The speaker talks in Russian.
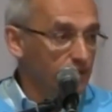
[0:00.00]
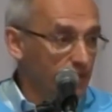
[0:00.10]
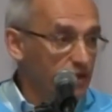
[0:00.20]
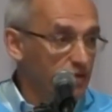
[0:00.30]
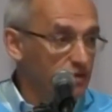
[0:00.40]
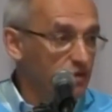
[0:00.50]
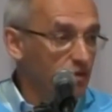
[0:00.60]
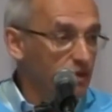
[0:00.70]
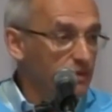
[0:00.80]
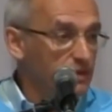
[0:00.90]
Понимаете, то есть
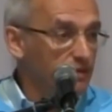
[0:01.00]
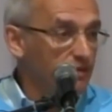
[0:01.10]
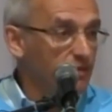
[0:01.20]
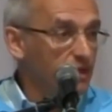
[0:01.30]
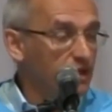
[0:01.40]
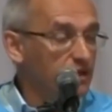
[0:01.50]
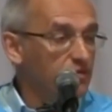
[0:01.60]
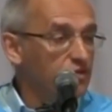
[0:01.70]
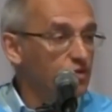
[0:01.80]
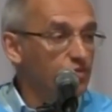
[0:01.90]
другими словами, для
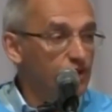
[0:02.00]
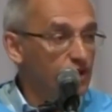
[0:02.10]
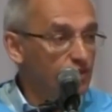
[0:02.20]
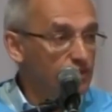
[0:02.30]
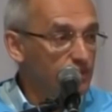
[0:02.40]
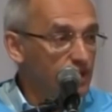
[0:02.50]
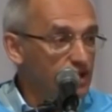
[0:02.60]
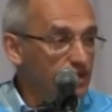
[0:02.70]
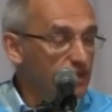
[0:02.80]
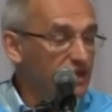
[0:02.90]
того, чтобы быть
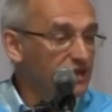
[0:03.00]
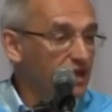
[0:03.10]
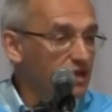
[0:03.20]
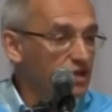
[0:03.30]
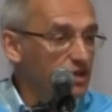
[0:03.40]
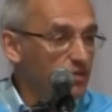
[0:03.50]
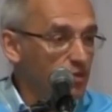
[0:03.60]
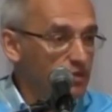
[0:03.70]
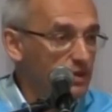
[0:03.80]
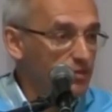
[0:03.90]
неуспешным, достаточно
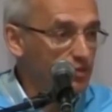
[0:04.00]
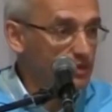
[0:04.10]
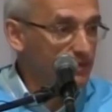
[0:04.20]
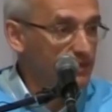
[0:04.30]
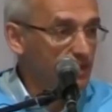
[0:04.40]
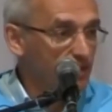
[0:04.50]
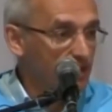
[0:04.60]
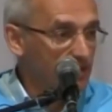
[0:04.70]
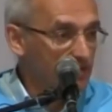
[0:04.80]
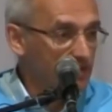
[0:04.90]
просто поздно
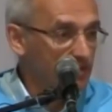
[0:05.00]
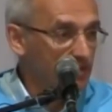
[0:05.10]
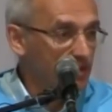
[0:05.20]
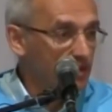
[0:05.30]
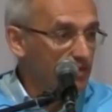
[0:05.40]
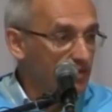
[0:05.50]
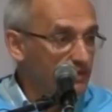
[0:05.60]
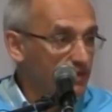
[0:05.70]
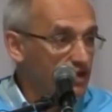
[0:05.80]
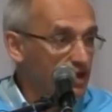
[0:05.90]
вставать и все. То
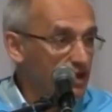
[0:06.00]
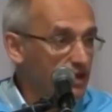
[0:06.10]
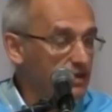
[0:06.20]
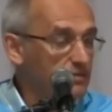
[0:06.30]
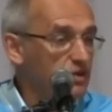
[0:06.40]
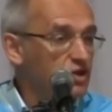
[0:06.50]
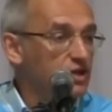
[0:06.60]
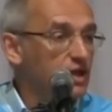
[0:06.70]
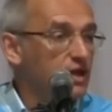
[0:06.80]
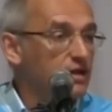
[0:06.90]
есть ваш организм
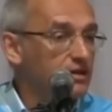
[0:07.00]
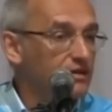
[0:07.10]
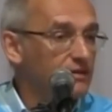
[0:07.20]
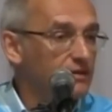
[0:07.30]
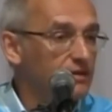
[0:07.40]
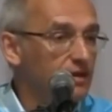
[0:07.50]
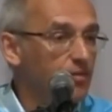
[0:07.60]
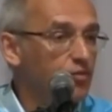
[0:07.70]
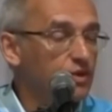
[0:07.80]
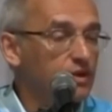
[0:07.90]
начинает
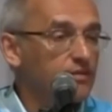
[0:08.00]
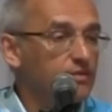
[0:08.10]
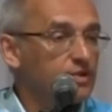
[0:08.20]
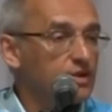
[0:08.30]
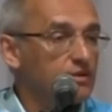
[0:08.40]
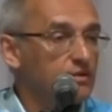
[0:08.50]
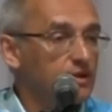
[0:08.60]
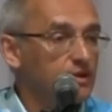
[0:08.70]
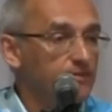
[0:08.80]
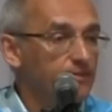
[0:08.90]
работать вообще
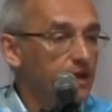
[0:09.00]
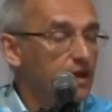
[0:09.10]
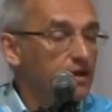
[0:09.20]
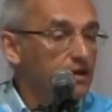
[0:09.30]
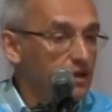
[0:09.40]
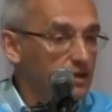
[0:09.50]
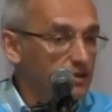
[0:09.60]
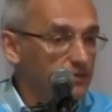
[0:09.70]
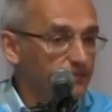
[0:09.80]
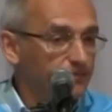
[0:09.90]
не как
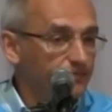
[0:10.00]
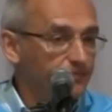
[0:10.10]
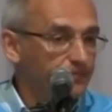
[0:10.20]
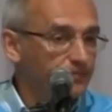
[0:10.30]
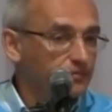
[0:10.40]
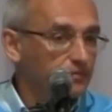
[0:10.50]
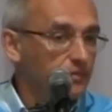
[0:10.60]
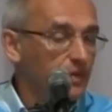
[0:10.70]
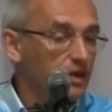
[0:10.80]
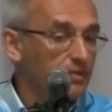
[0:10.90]
надо.
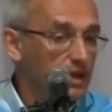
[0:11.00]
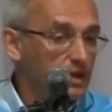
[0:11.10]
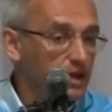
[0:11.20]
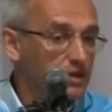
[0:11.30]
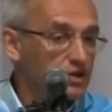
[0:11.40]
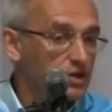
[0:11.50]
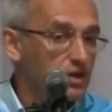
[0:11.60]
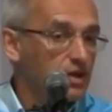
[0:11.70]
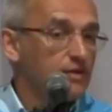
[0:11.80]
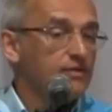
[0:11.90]
Теперь дальше.
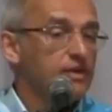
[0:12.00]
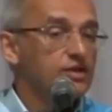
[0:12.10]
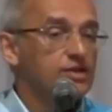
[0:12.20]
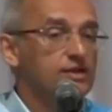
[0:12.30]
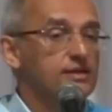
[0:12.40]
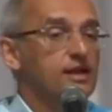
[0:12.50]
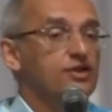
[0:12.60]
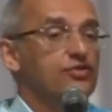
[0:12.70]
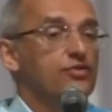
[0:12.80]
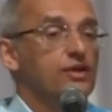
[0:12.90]
Вы должны
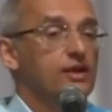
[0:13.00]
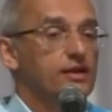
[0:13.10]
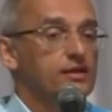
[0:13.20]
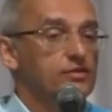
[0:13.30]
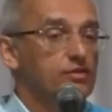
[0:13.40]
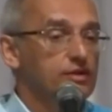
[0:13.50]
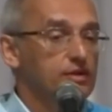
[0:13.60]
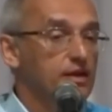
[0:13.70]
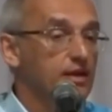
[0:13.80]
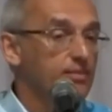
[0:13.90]
знать, что энергия
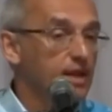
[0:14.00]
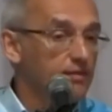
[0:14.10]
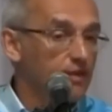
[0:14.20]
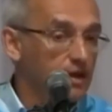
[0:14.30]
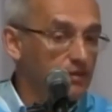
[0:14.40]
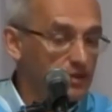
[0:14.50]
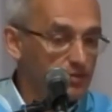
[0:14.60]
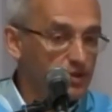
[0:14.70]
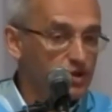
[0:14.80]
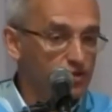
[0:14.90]
Солнца, она
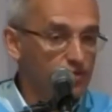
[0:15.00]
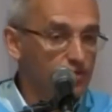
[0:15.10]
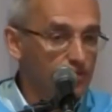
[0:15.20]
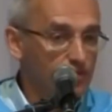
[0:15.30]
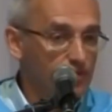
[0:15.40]
переваривает пищу.